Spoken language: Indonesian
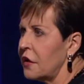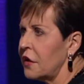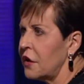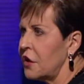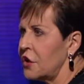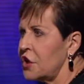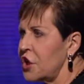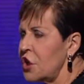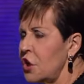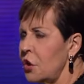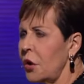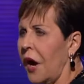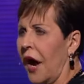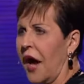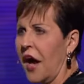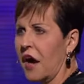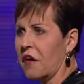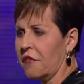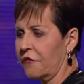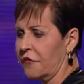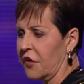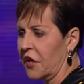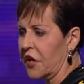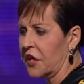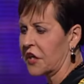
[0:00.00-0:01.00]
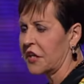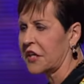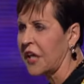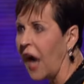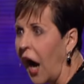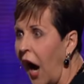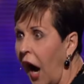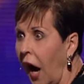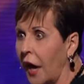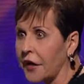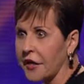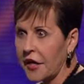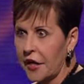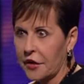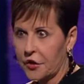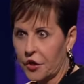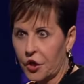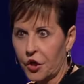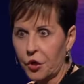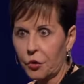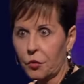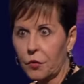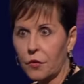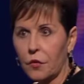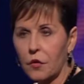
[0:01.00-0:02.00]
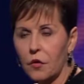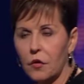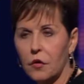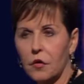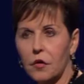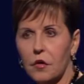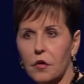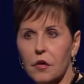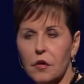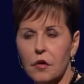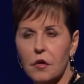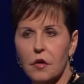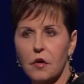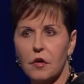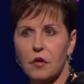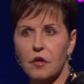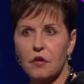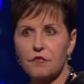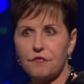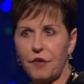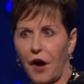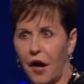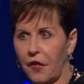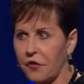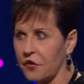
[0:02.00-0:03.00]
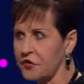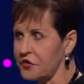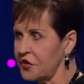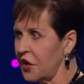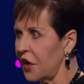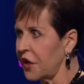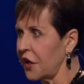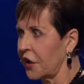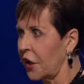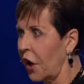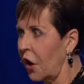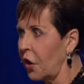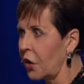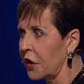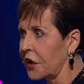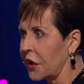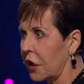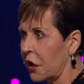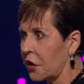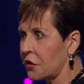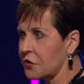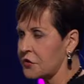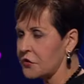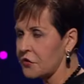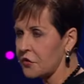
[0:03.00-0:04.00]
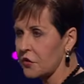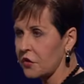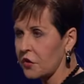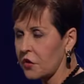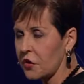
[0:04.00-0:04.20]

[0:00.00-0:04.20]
Ada Allah dalammu, Bapa, Anak, dan Roh Kudus.